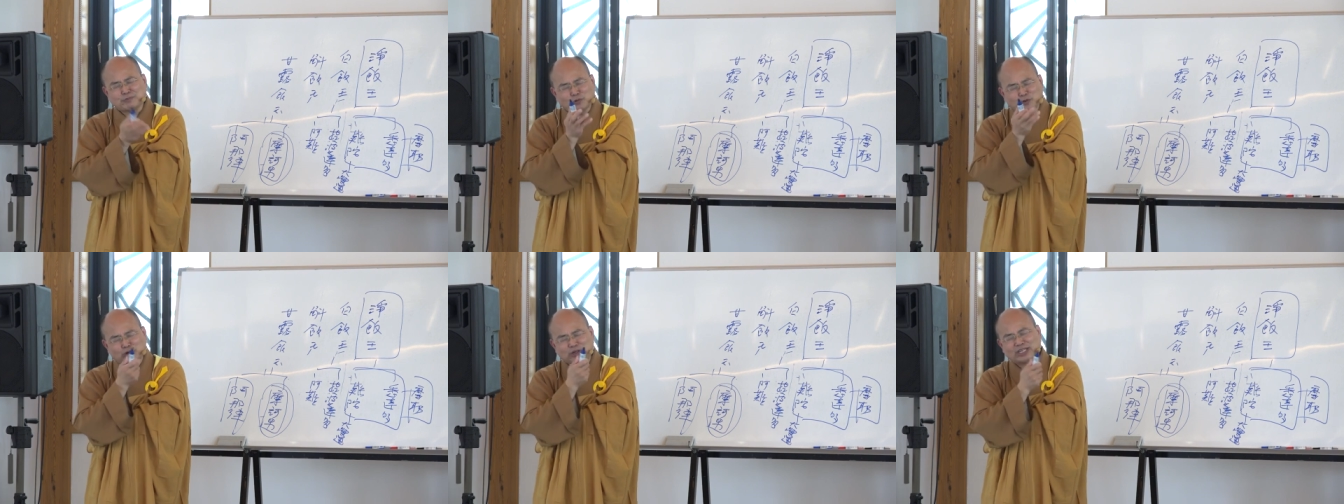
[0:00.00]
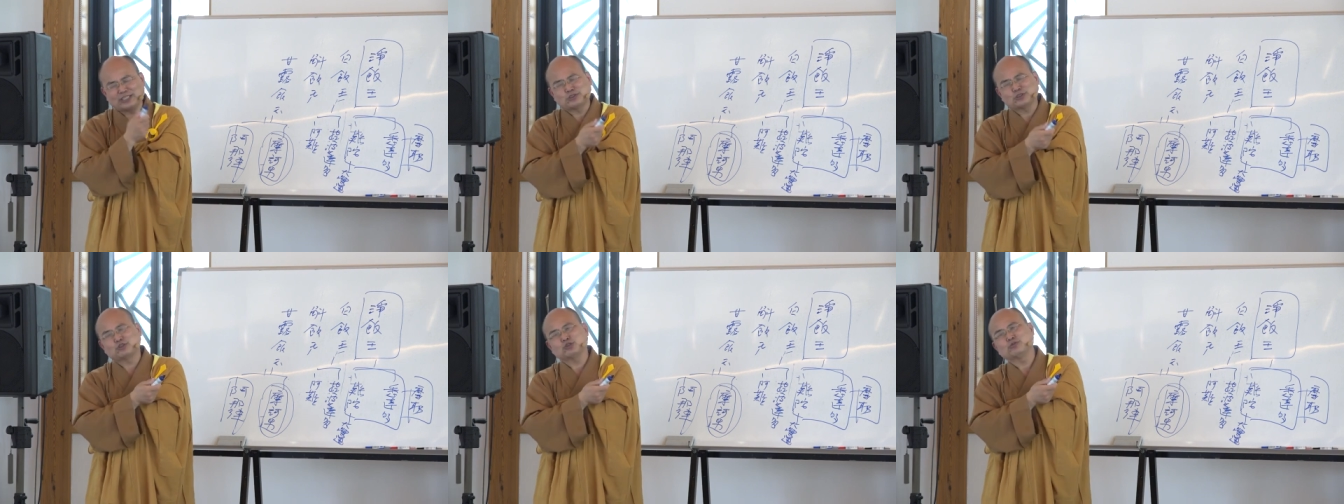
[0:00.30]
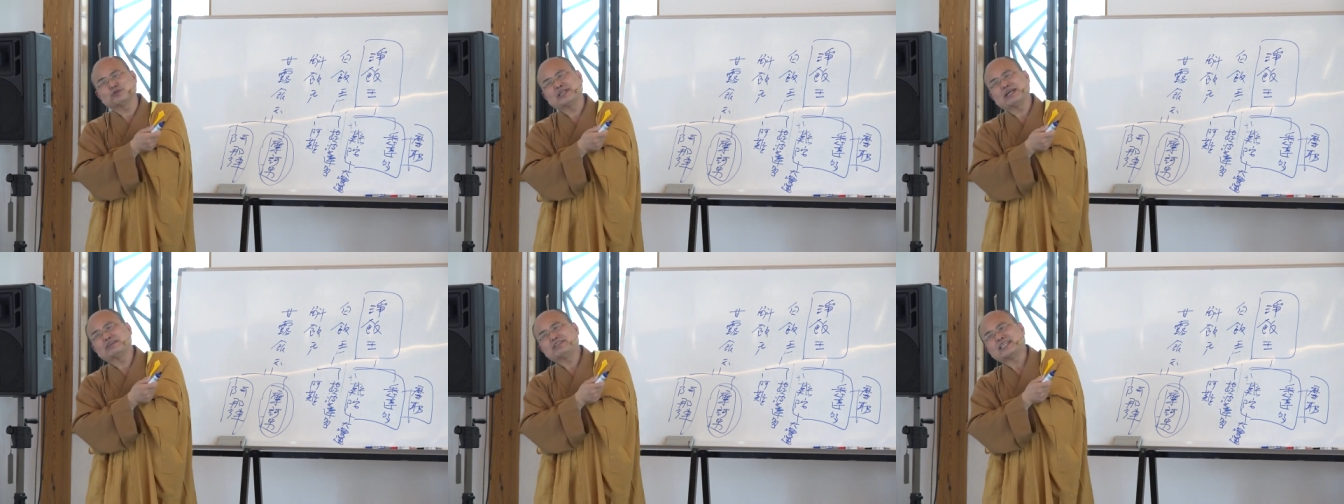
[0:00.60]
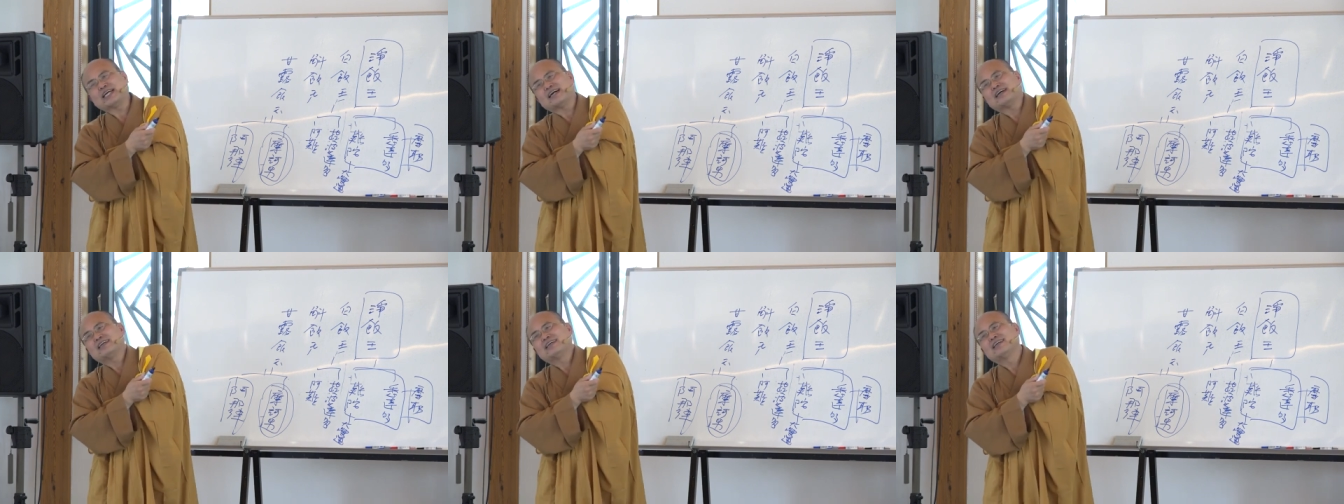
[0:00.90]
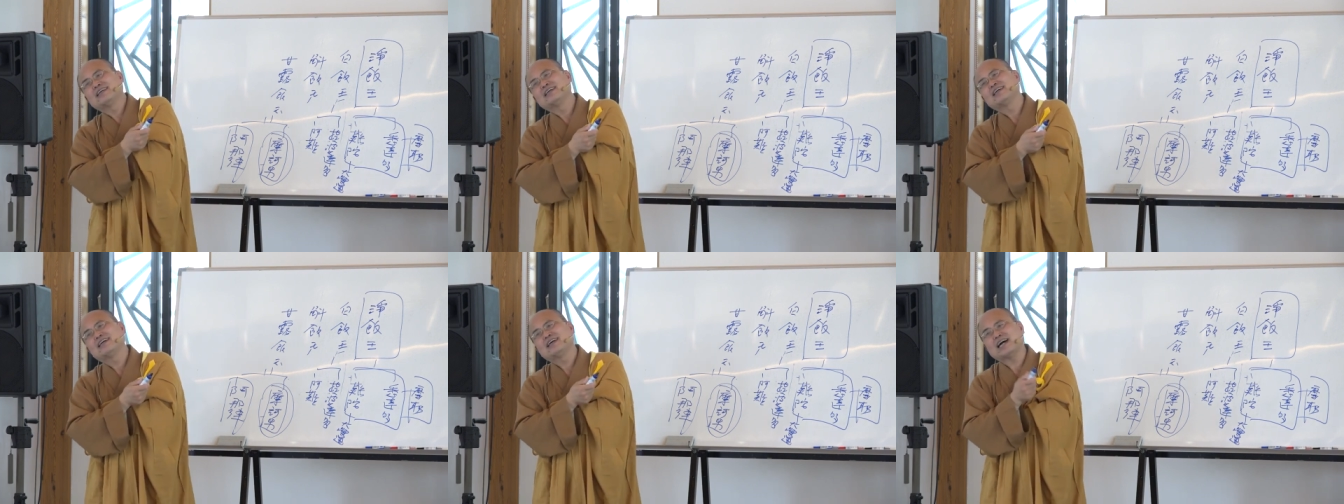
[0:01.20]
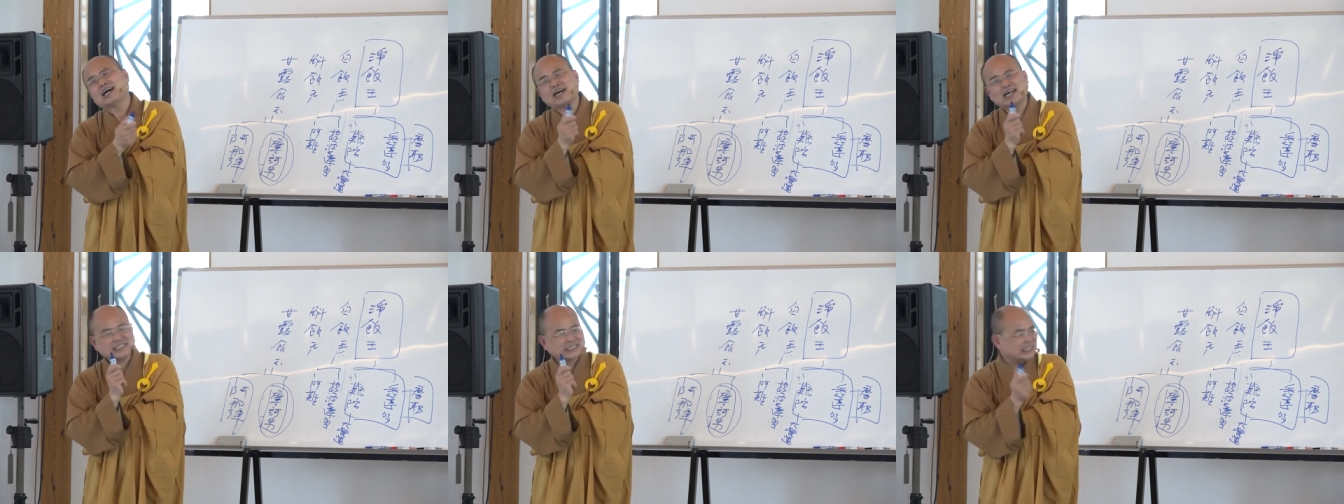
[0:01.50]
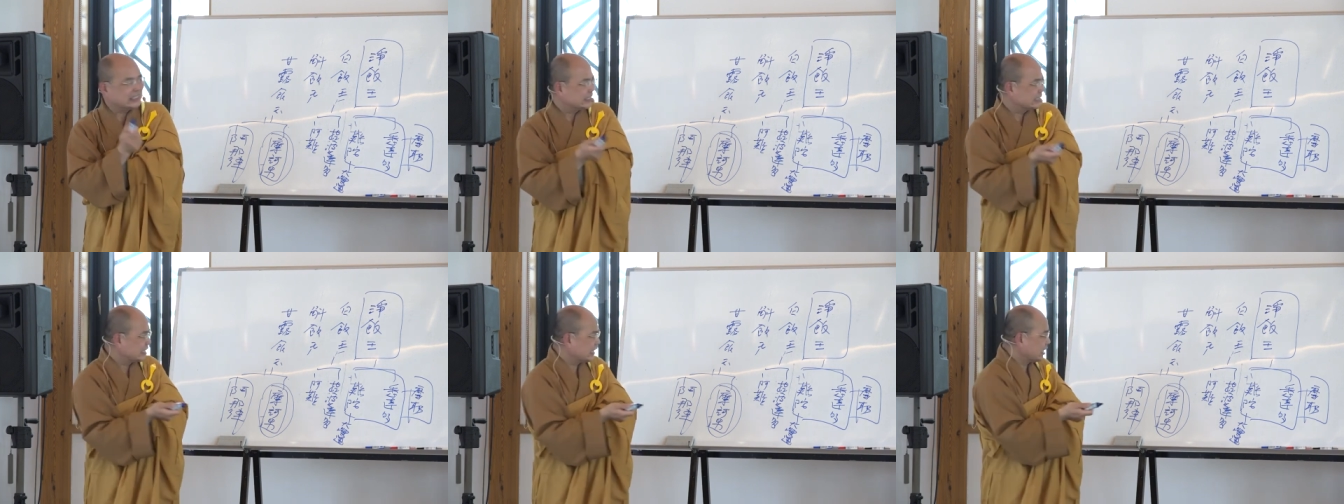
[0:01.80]
摩兰就出不了家，啊，
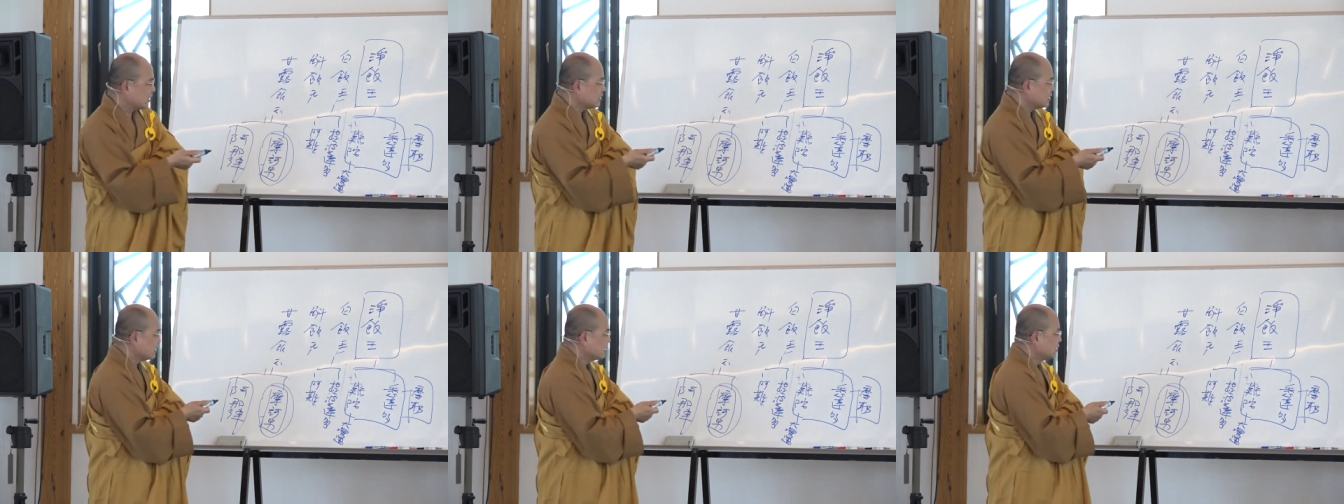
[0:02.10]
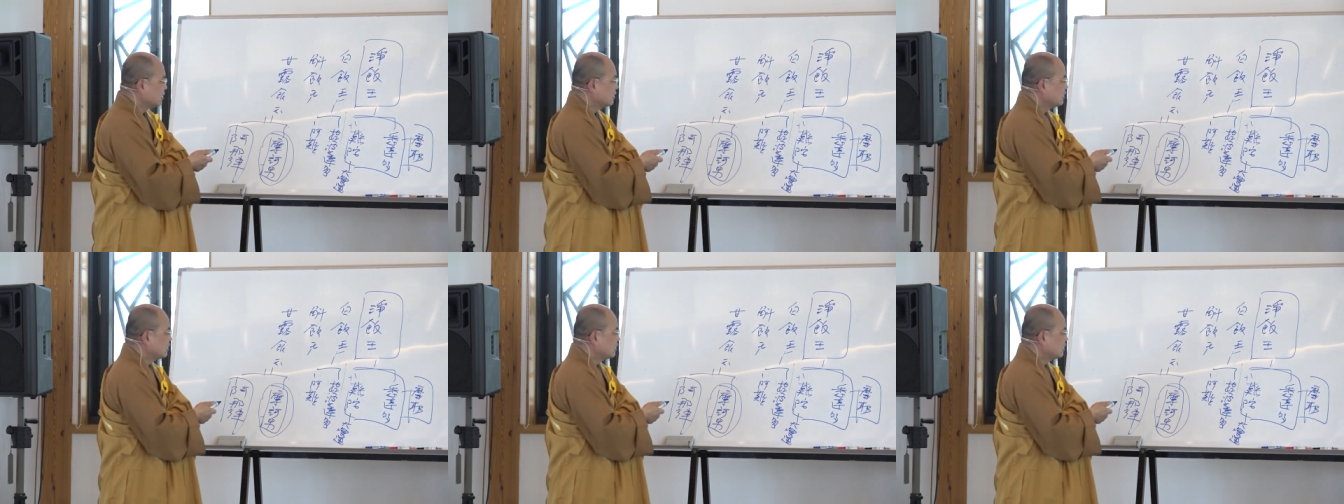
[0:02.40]
其实是这样的。